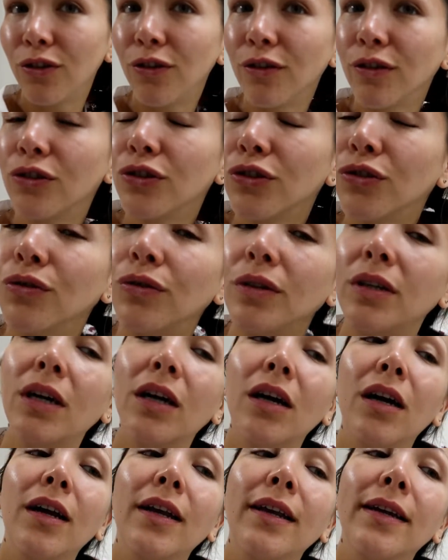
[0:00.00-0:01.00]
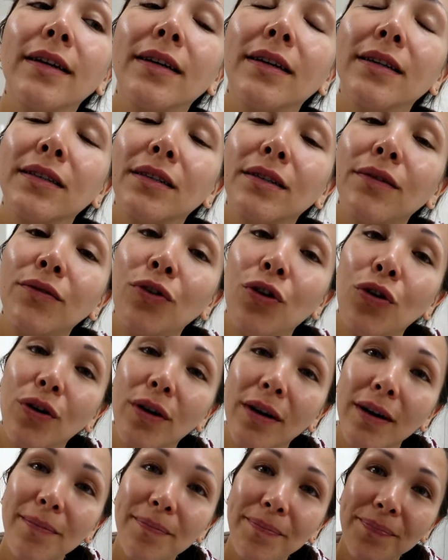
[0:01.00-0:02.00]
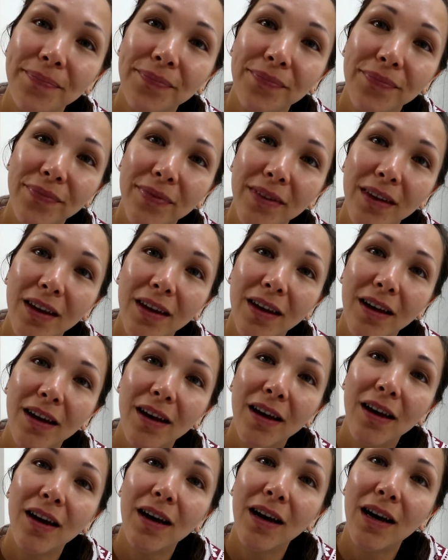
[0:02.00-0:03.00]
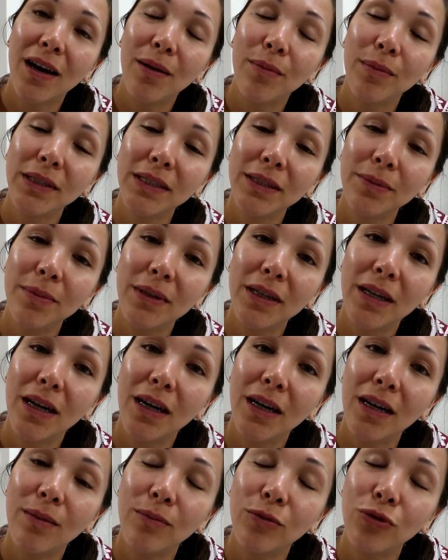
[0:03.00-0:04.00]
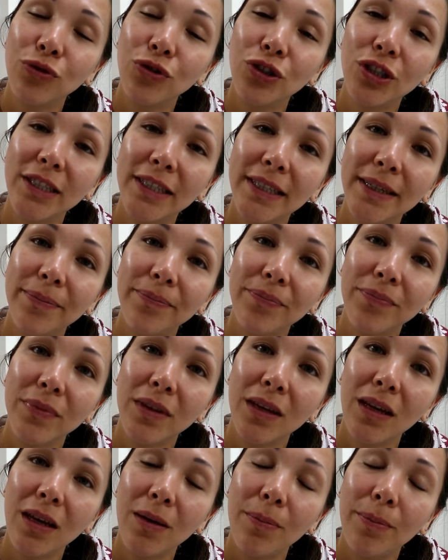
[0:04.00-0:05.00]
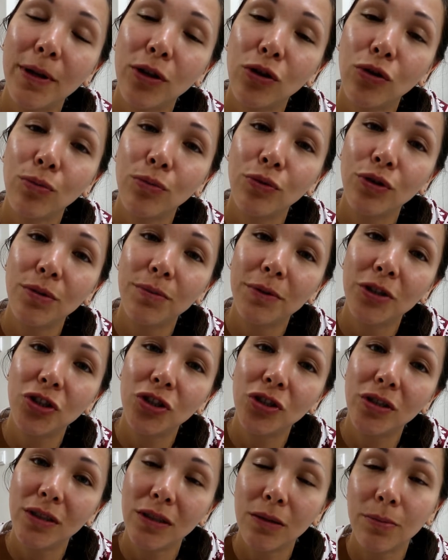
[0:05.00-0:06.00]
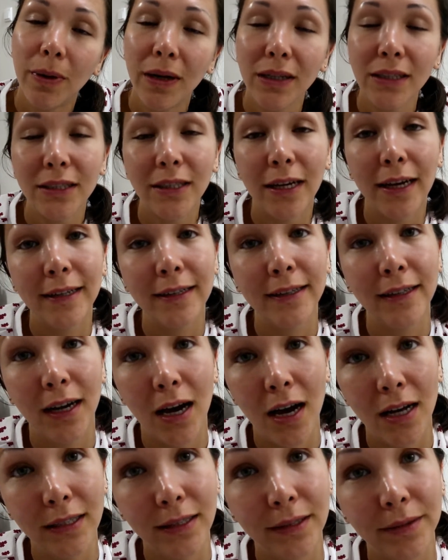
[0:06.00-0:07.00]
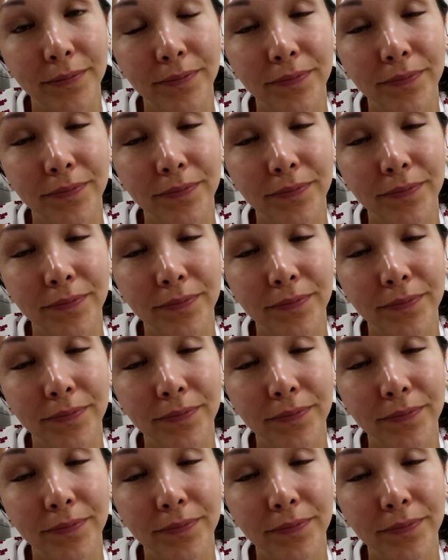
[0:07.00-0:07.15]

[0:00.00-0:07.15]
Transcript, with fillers: только что уехали к свекрам. А мы с Михаилем ужинаем и потом будем ложиться спать, отдыхать.